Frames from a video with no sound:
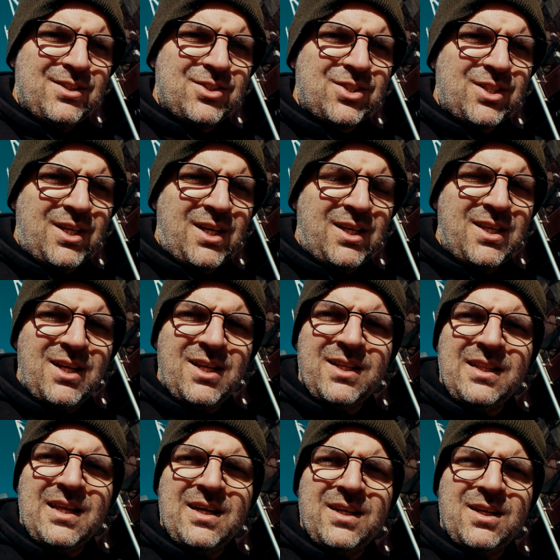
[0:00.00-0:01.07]
że
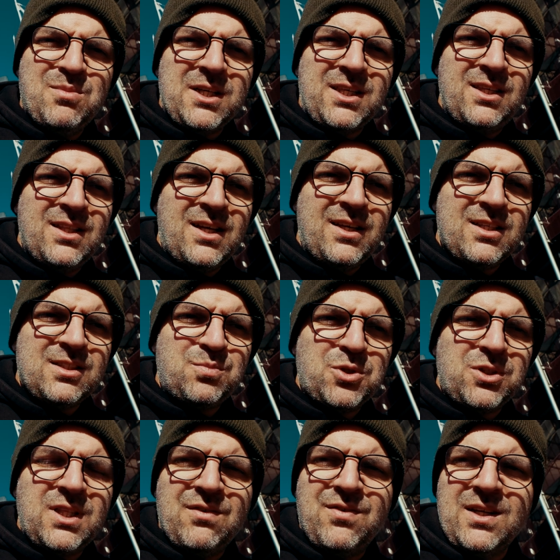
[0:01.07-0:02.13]
Jelena Rybakina jest
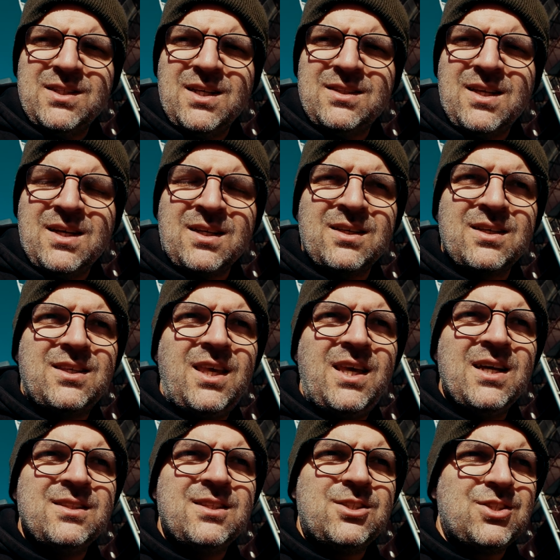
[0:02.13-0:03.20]
poddawana tak
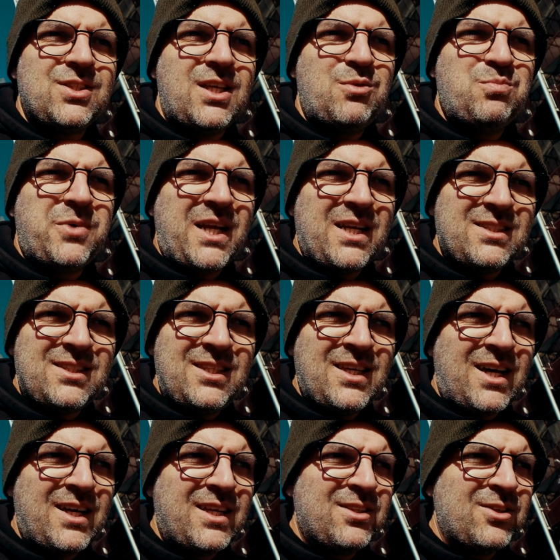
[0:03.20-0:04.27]
gigantycznej
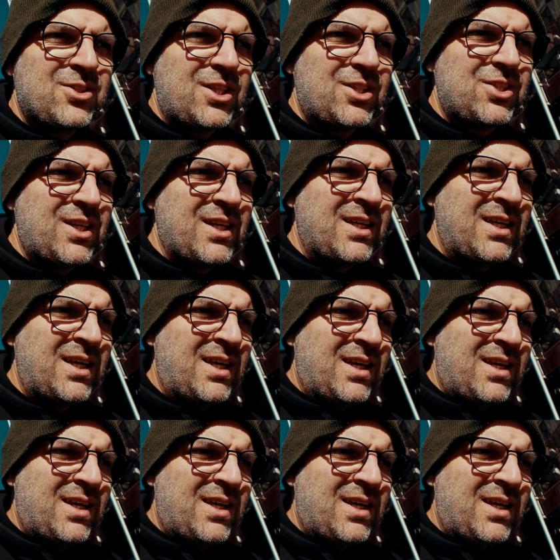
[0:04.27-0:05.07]
presji, a jednocześnie